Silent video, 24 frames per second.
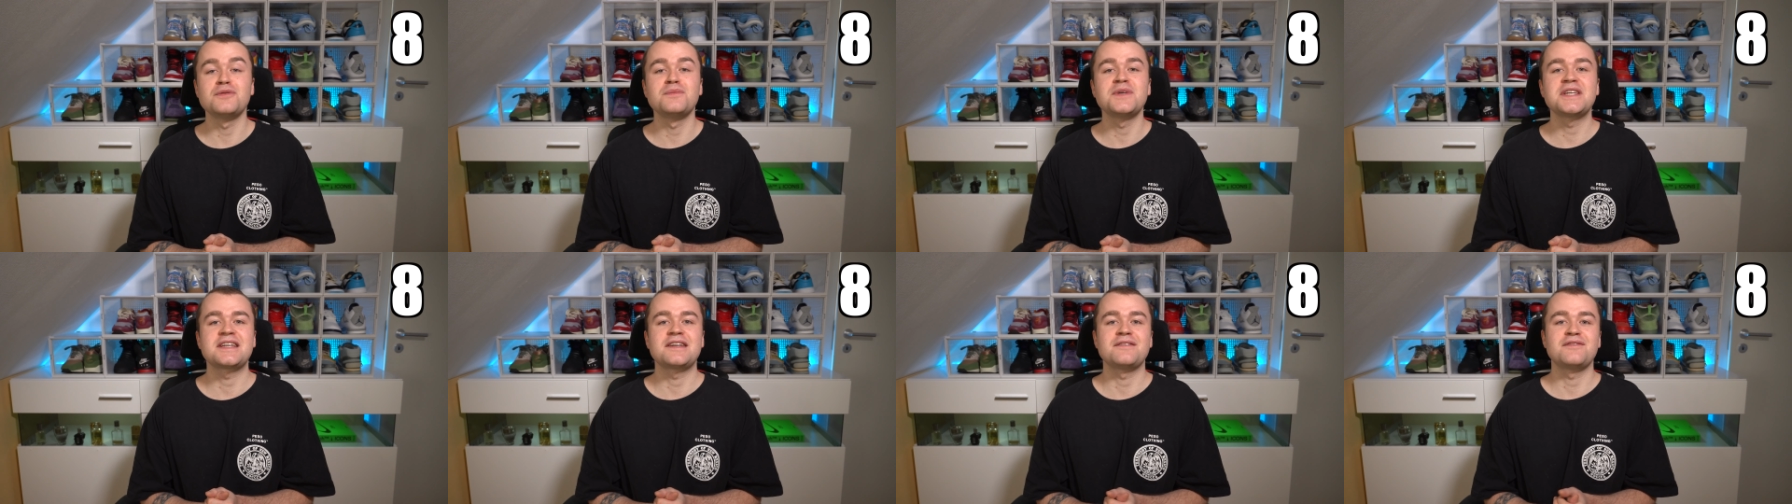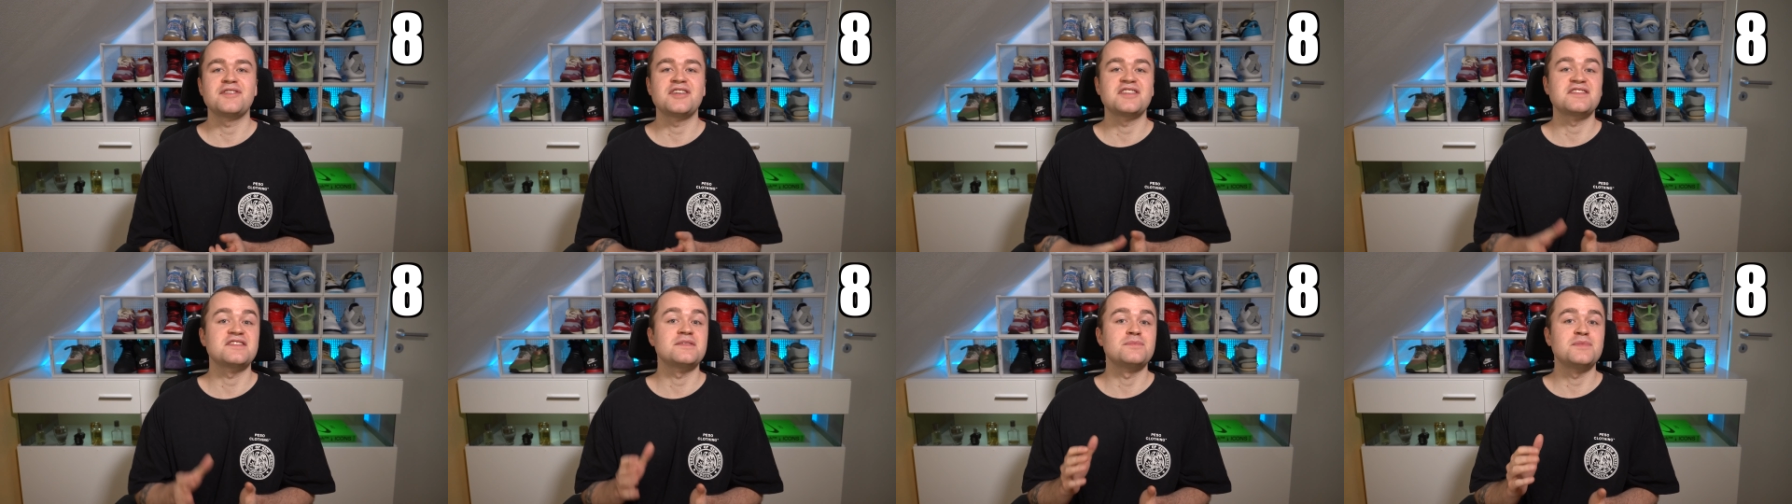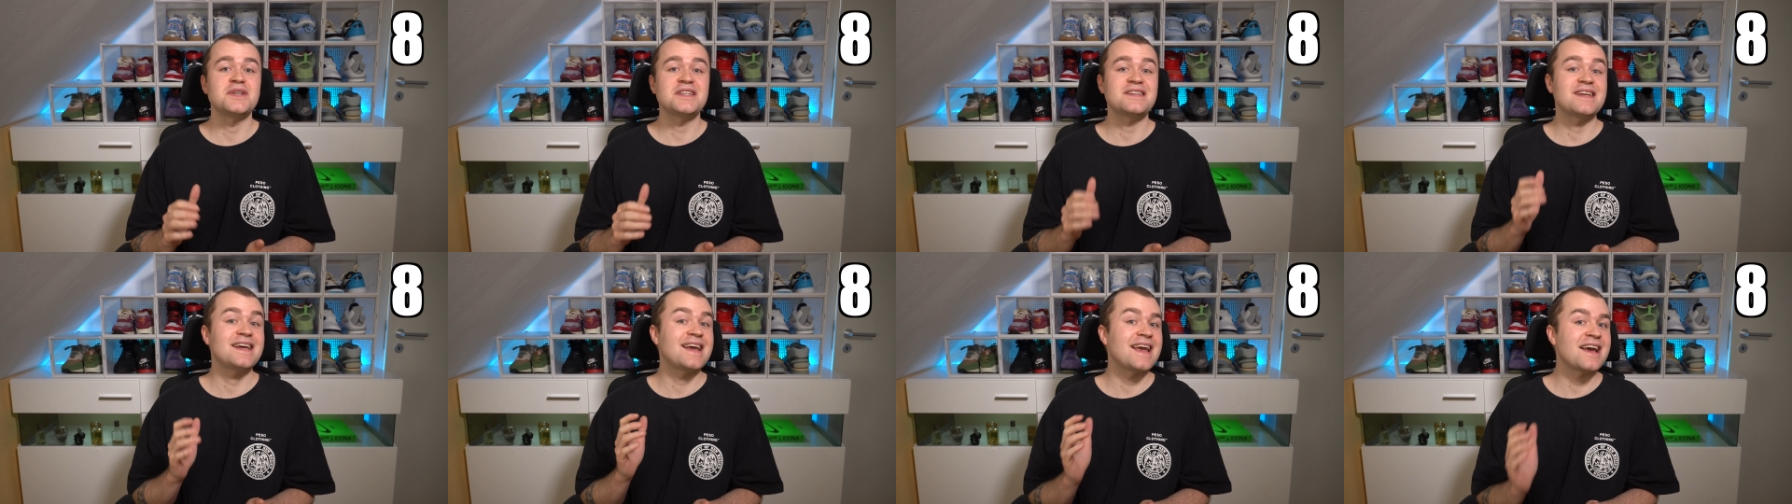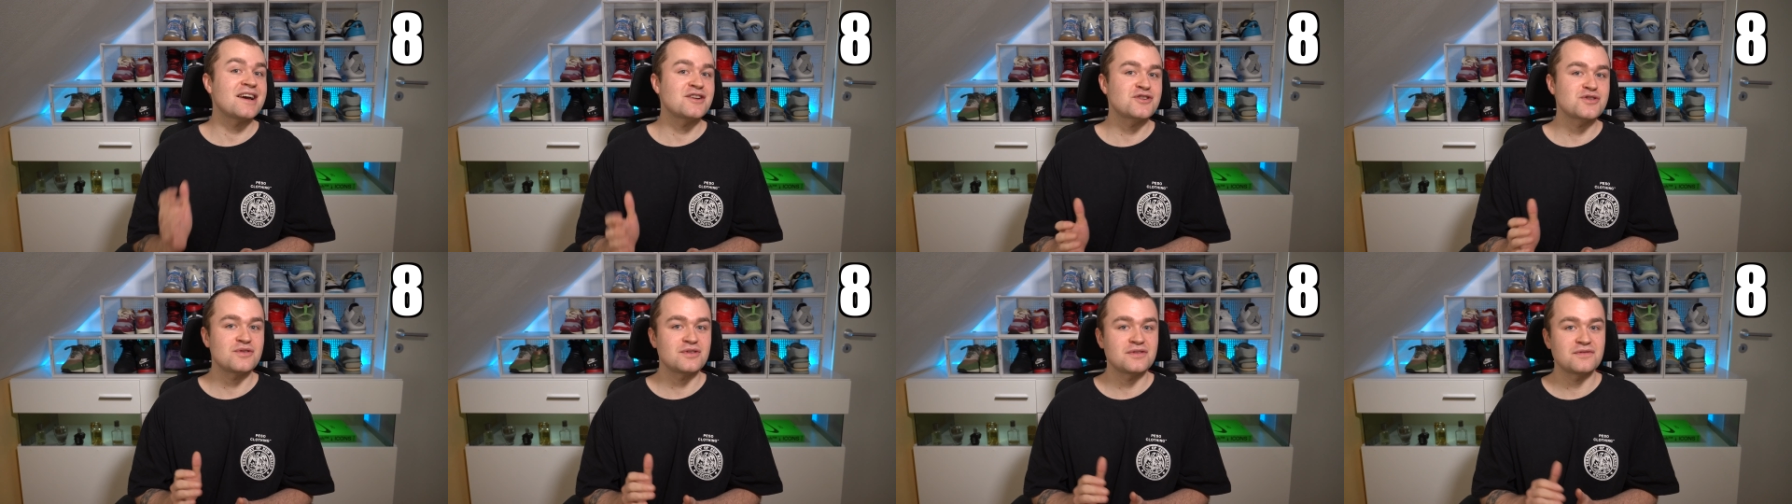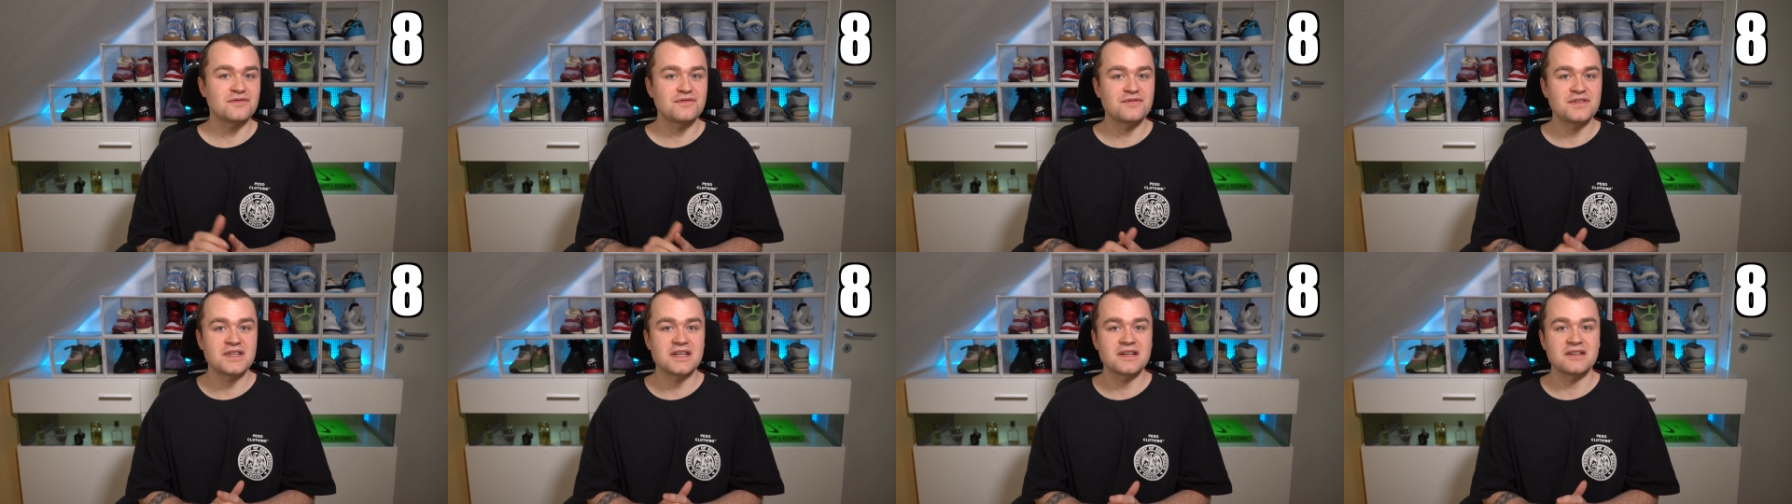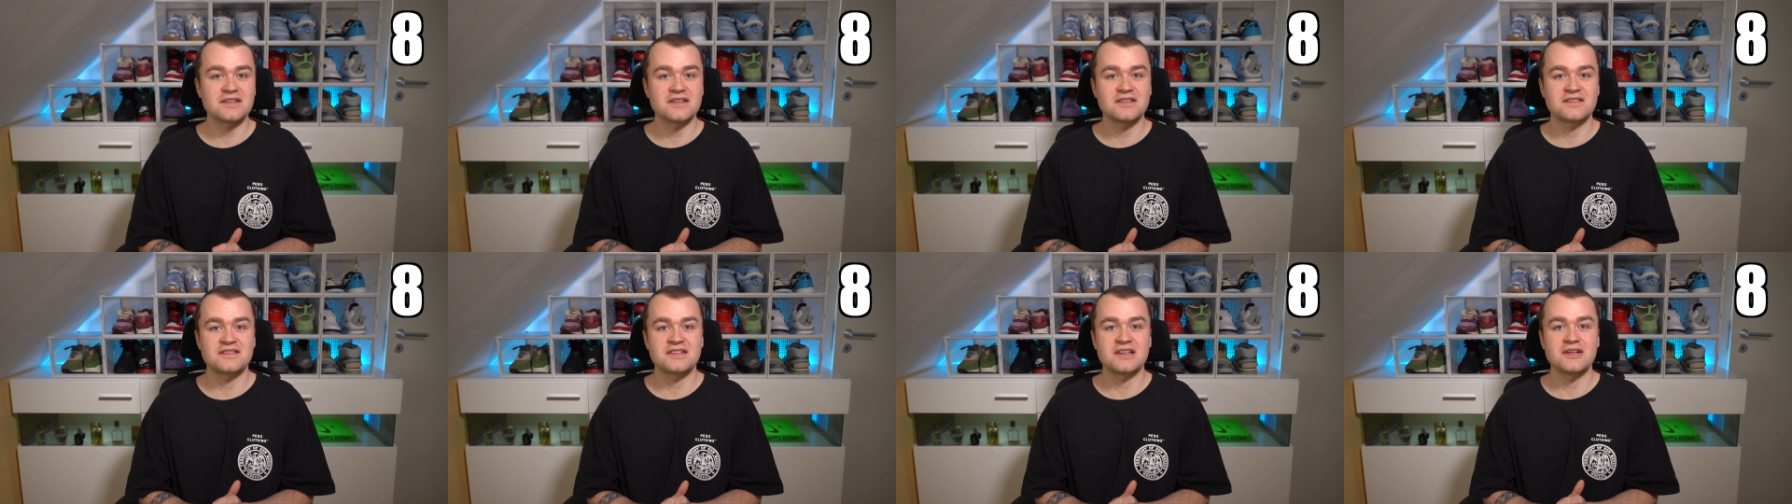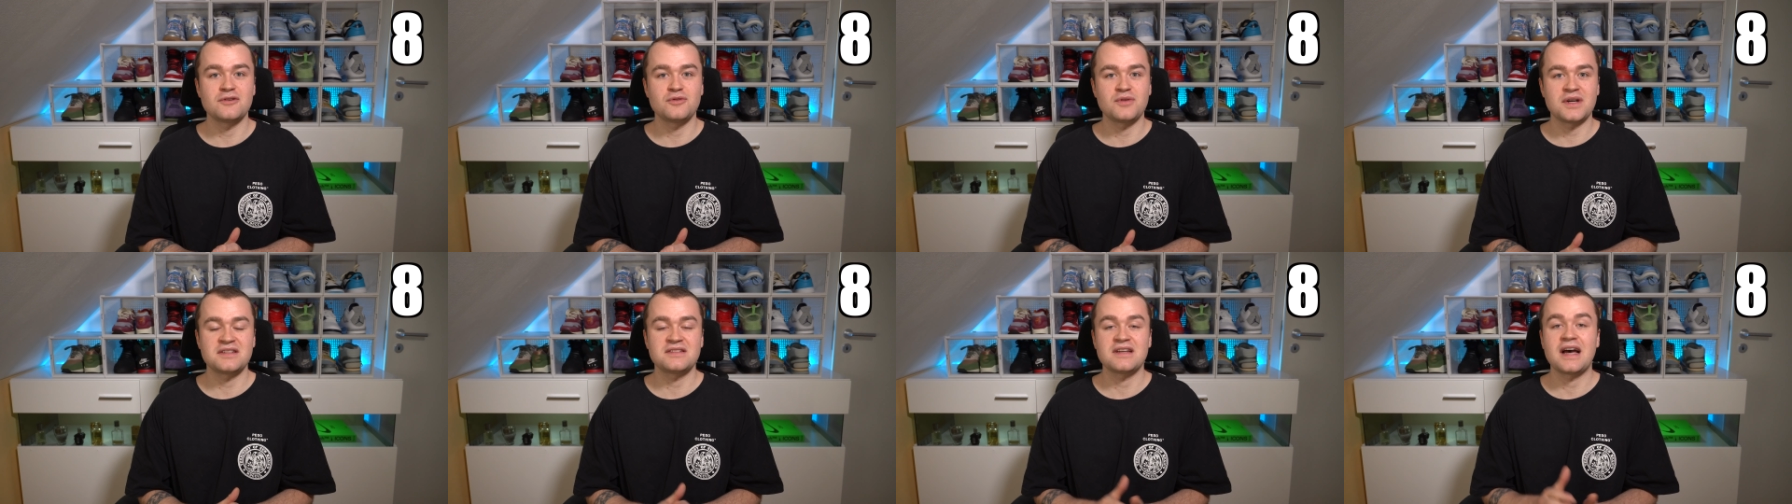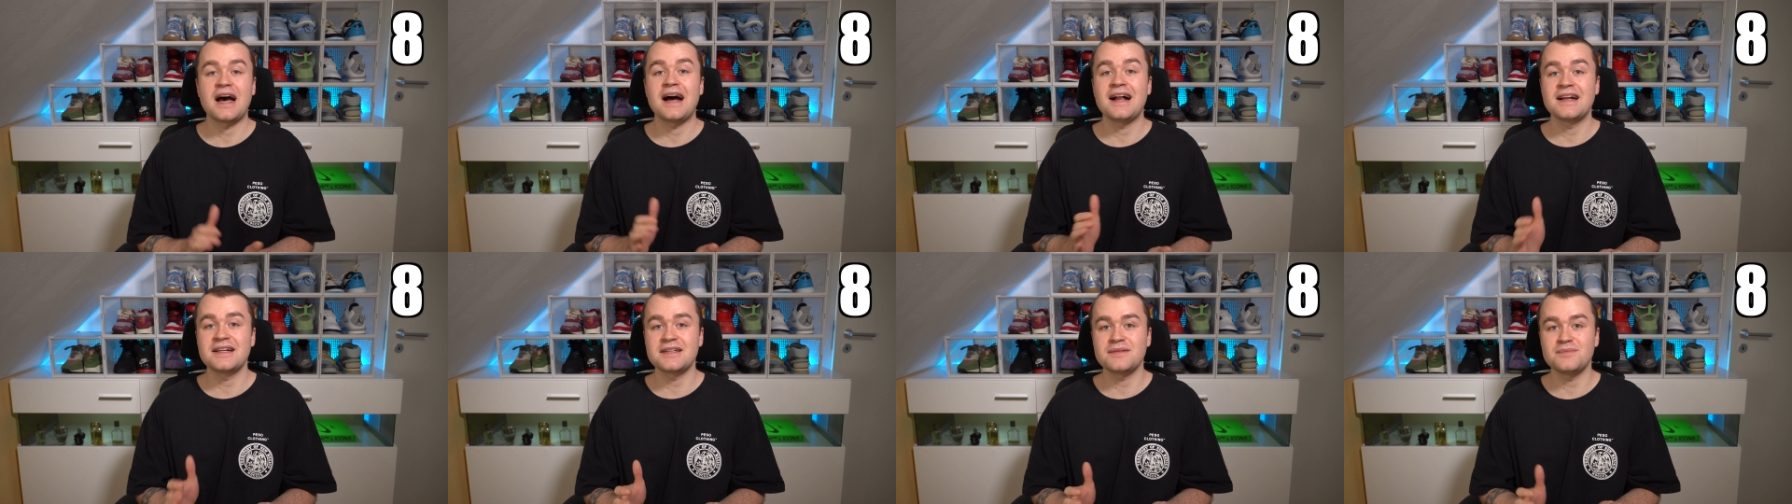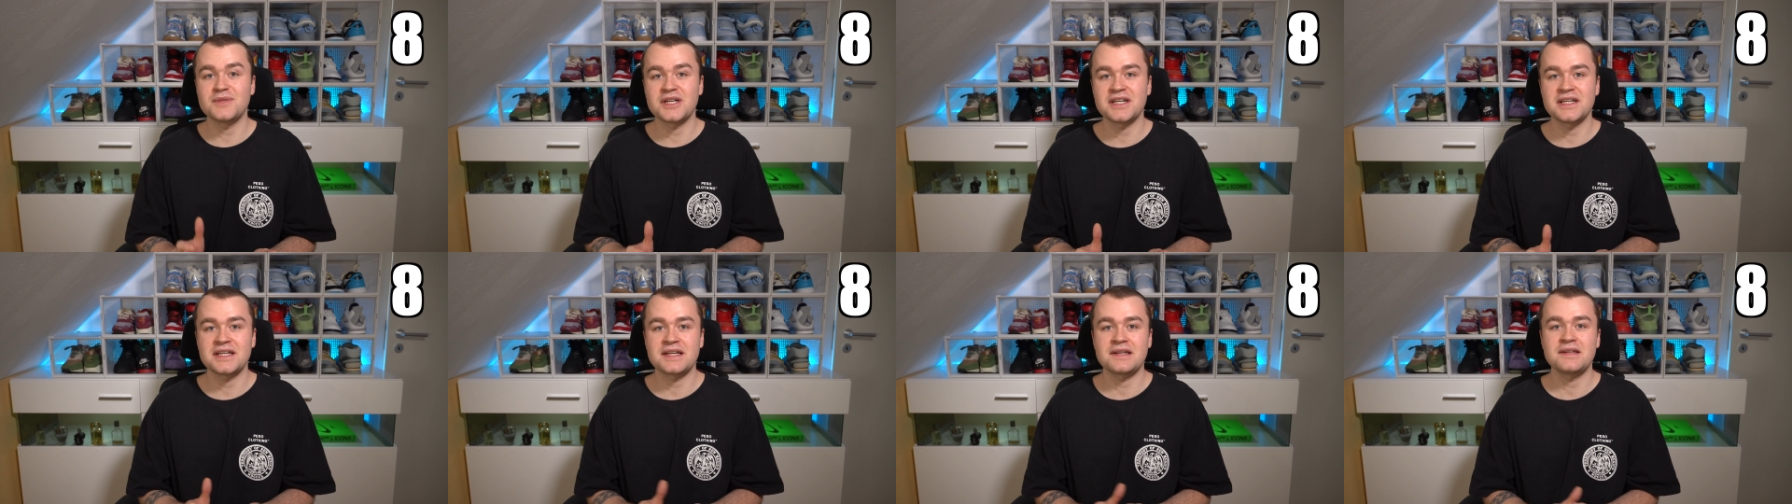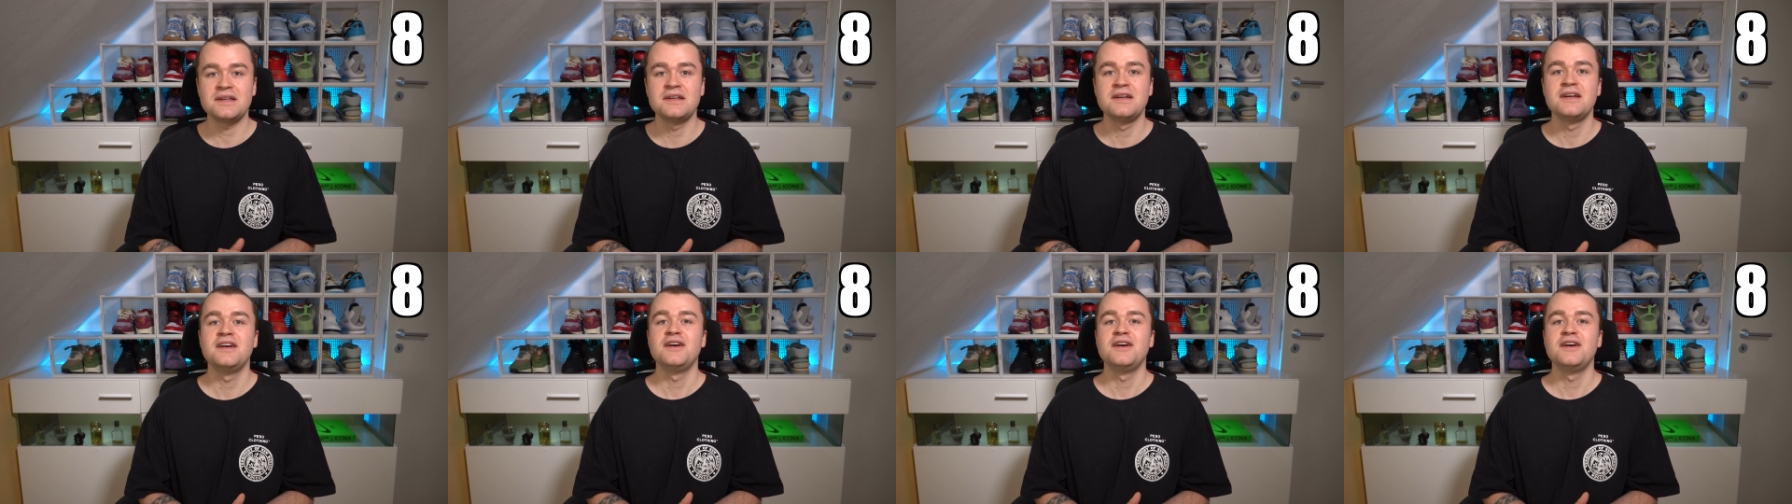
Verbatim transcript: mich gewesen mit der Air Jordan 4 Silhouette allgemein